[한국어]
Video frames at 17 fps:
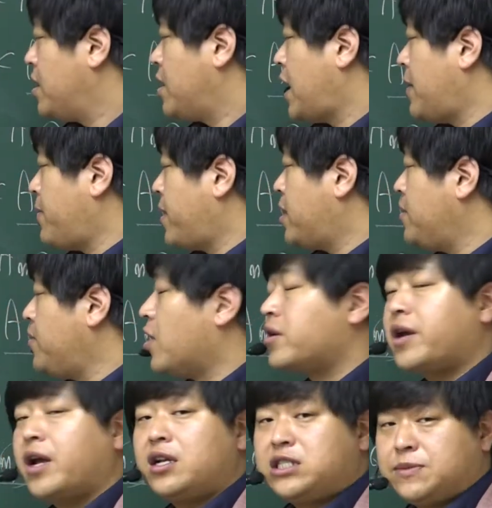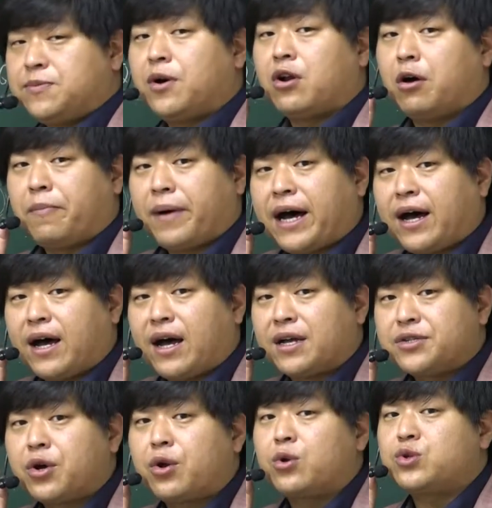애면을 몇 개를 집어넣어 봐
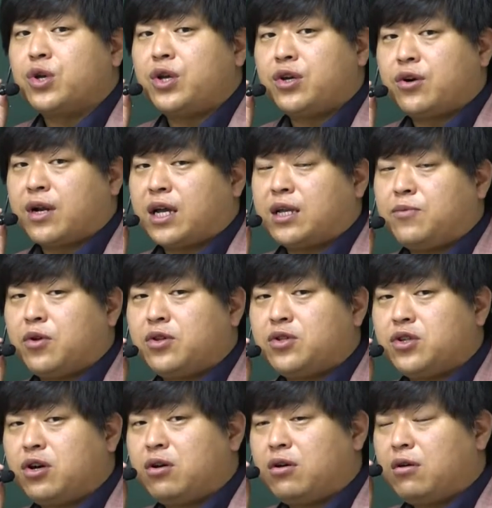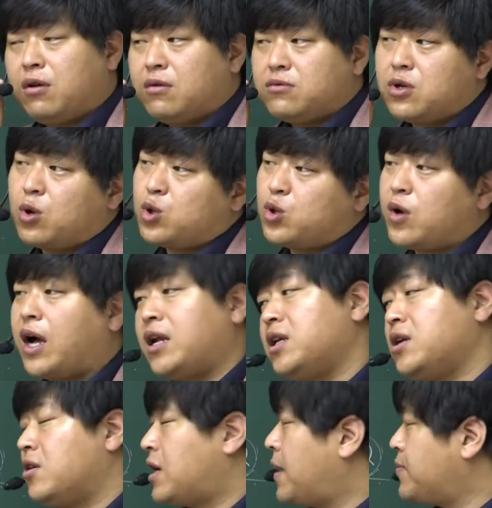서로소 이건 아니면요 서로소가
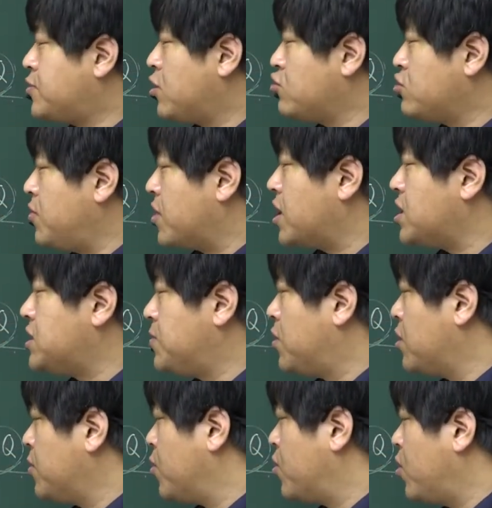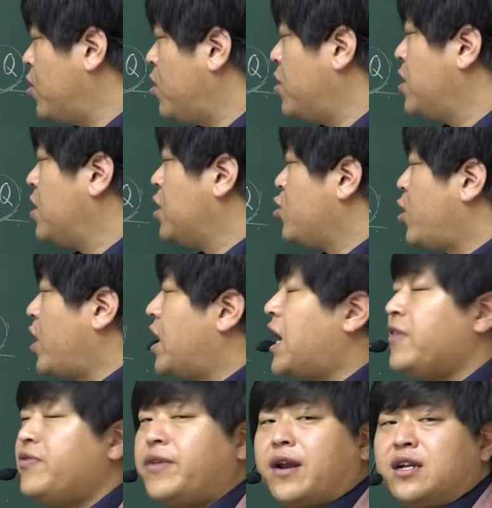아니건 합성수 몇 개 집어넣어 보고
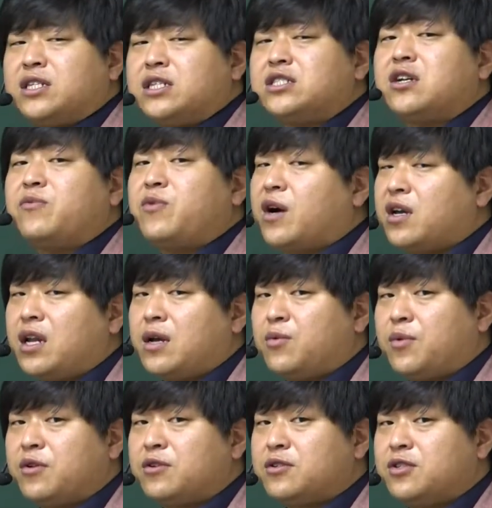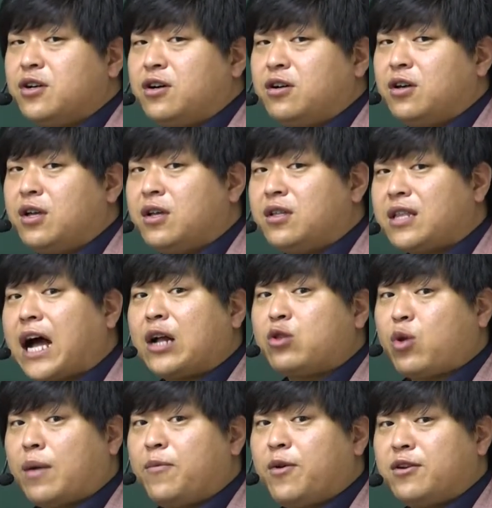되나 안 되나 직접 확인해 보면은요 다
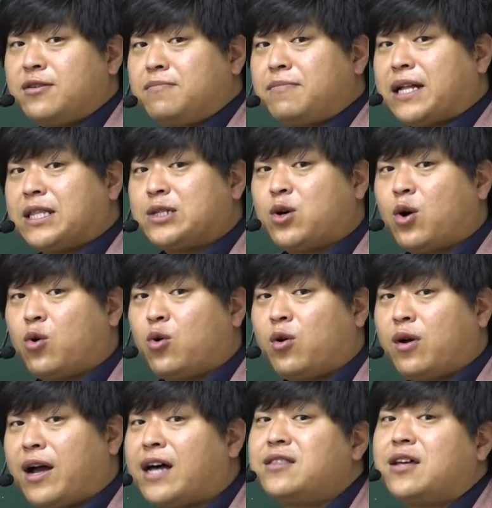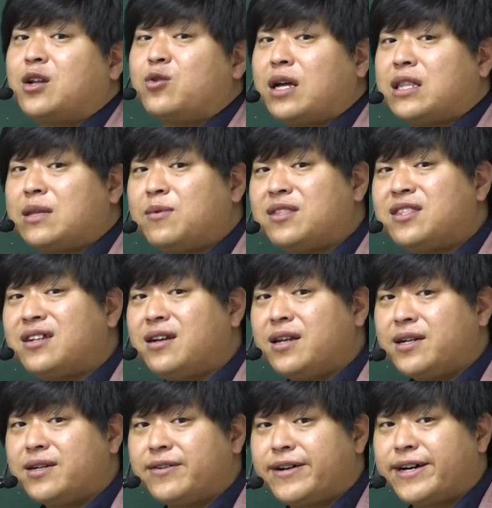되면은 맞는 거고 하나라도 안 되면
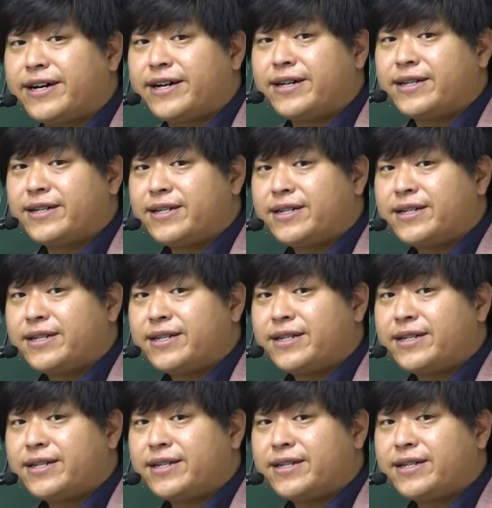틀리는 거야